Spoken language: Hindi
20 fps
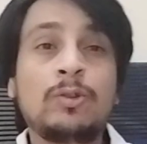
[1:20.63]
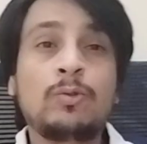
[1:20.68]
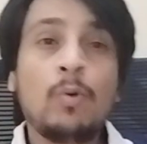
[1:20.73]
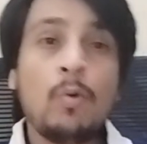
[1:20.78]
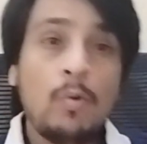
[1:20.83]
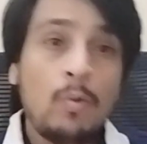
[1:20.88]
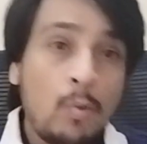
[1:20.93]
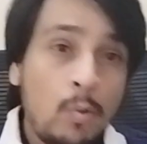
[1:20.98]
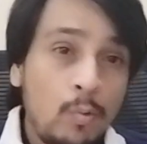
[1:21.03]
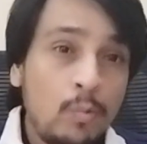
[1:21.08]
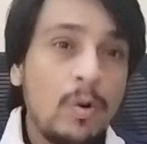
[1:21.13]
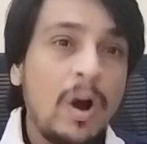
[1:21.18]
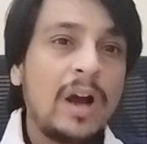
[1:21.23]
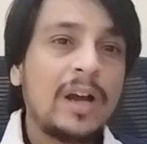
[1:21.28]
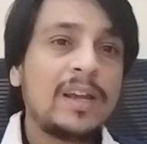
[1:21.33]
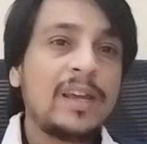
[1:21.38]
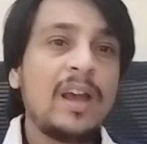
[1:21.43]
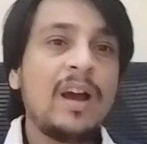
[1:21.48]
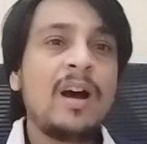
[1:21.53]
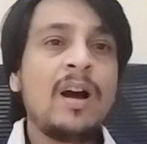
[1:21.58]
तो हुआ
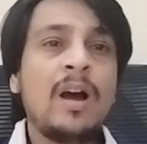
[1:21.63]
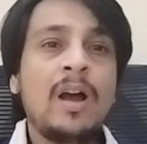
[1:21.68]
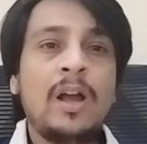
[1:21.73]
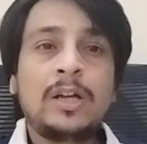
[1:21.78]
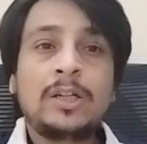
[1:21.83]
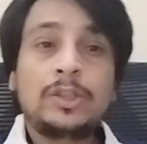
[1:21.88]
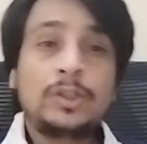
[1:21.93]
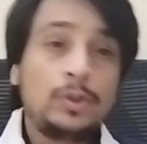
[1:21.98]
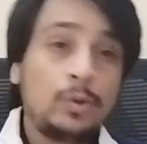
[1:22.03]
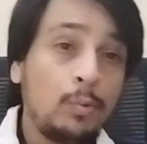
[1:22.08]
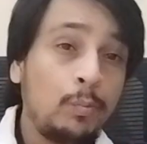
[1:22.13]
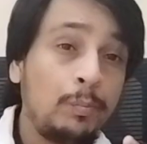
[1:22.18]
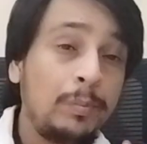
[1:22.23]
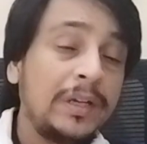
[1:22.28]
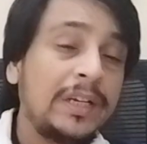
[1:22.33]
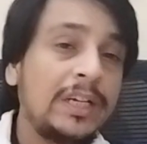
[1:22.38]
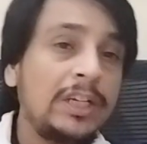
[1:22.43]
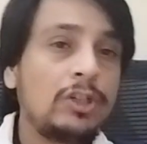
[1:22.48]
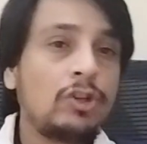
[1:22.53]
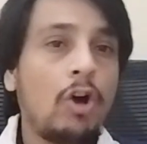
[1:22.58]
क्या
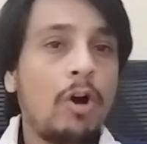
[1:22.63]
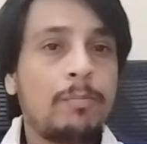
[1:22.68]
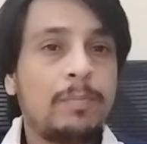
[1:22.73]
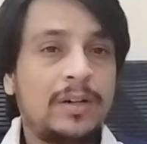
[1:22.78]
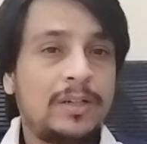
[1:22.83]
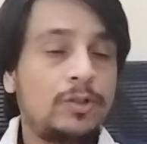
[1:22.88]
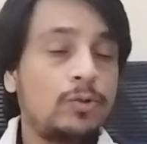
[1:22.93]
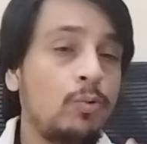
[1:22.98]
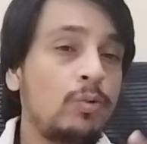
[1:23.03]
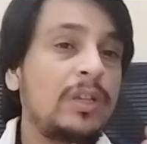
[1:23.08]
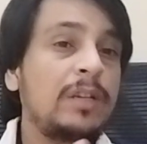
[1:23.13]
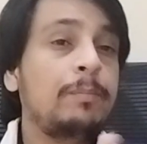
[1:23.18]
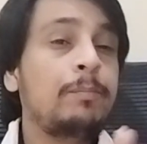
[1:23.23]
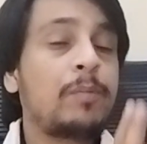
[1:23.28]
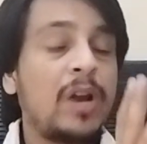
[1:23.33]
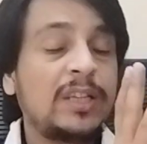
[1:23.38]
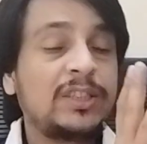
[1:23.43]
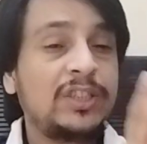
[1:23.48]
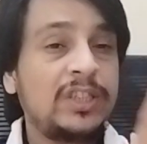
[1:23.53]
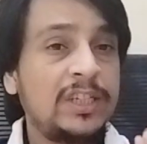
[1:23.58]
यूपी की टॉपर जो कि
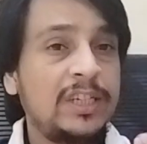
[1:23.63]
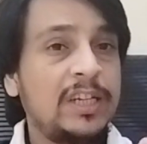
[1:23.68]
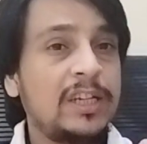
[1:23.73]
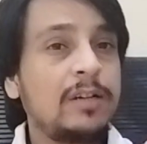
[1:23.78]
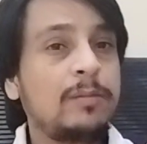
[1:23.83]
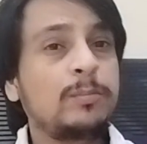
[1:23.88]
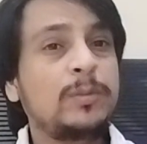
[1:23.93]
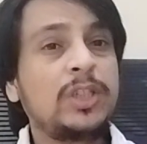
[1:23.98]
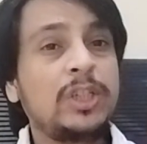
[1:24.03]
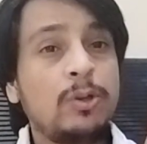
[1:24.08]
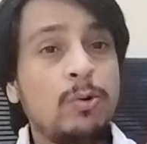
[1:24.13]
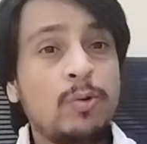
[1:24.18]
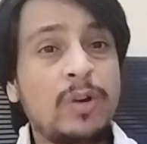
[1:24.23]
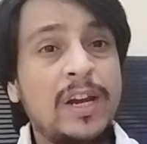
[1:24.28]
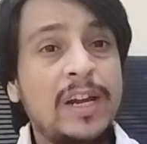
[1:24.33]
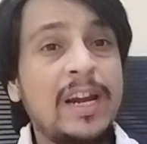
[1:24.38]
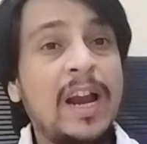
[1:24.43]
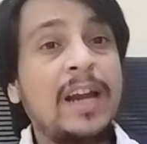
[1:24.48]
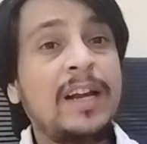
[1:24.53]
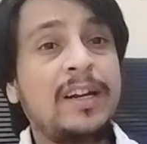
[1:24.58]
प्राची निगम
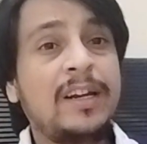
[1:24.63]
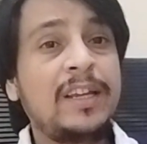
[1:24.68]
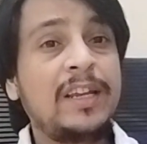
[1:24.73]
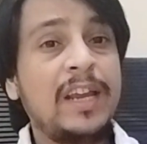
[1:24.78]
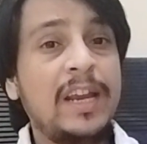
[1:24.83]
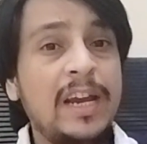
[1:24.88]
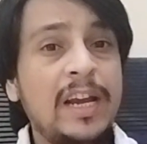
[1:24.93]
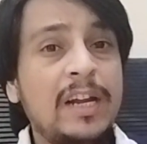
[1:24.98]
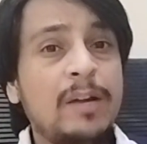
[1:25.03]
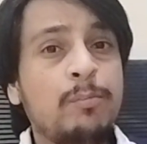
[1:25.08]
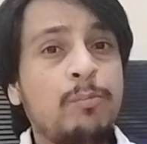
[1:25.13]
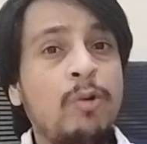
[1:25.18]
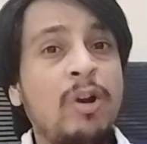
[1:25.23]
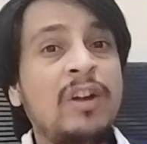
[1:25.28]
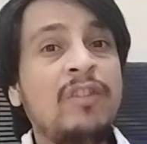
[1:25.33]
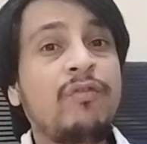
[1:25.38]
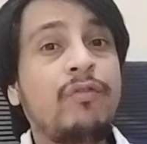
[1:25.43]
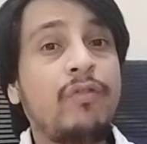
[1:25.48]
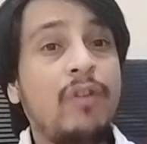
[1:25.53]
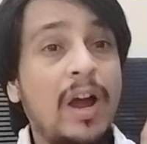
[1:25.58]
जिन्होंने
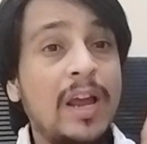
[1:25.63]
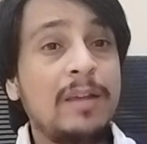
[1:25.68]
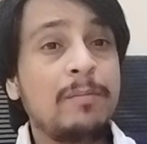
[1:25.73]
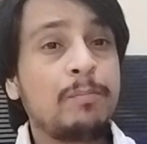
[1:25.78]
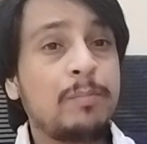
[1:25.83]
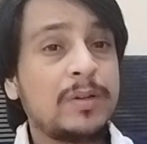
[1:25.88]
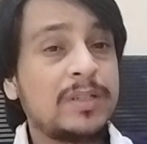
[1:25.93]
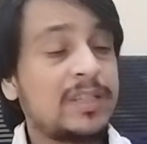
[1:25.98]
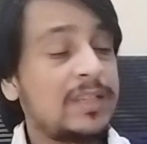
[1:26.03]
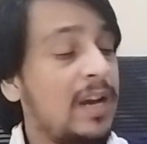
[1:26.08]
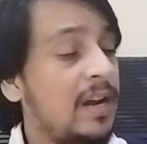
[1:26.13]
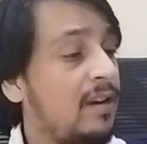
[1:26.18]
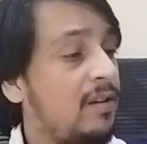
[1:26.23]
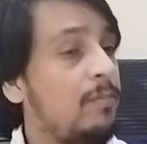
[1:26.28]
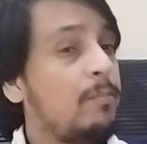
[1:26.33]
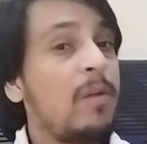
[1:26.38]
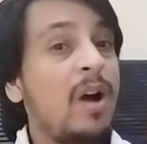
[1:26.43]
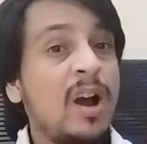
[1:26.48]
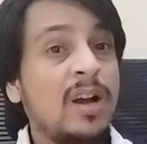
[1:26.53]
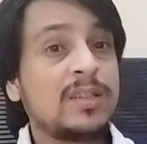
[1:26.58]
98.5
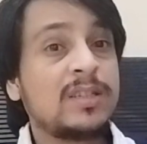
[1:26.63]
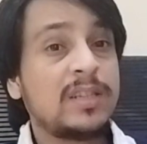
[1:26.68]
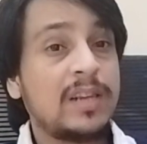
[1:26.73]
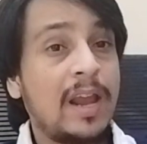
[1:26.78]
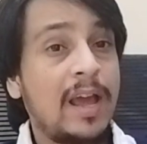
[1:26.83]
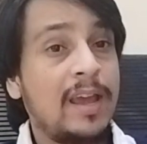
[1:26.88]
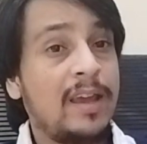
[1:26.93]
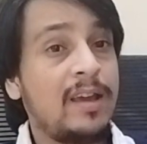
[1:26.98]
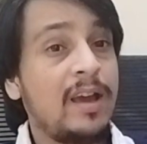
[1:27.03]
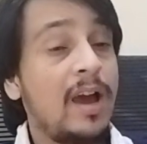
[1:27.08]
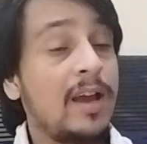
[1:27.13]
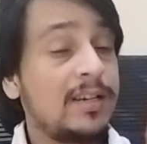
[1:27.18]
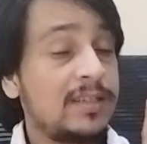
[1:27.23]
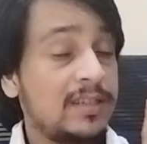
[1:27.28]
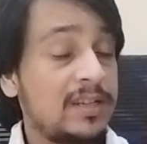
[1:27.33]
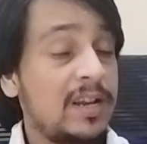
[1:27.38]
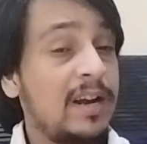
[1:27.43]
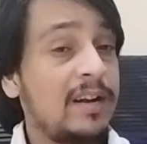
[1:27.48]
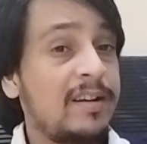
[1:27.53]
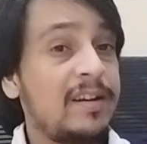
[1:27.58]
परसेंट मार्क्स लाए हायर
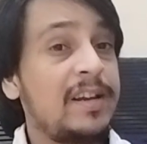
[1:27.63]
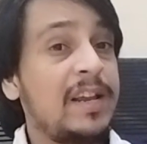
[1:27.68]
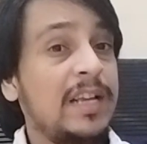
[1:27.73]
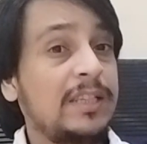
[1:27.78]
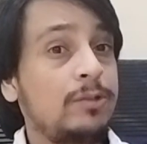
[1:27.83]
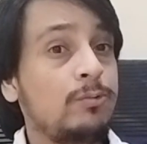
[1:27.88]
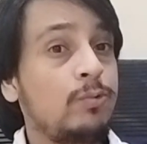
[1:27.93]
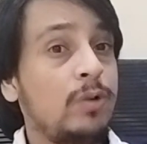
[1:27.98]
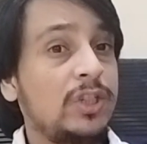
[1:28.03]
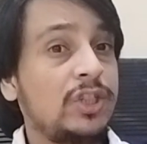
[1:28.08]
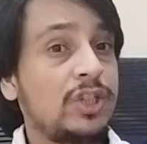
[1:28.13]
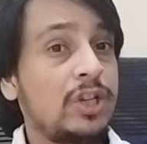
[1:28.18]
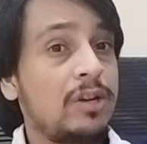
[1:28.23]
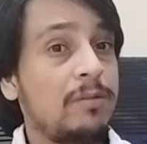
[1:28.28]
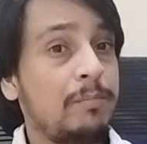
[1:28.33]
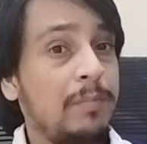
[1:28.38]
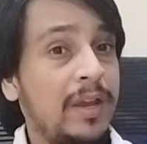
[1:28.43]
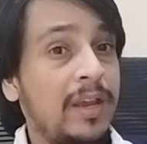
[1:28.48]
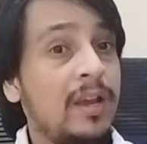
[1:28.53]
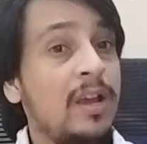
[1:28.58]
सेकेंडरी एजुकेशन
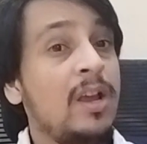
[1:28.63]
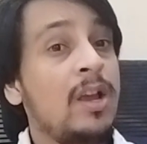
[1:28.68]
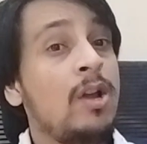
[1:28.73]
में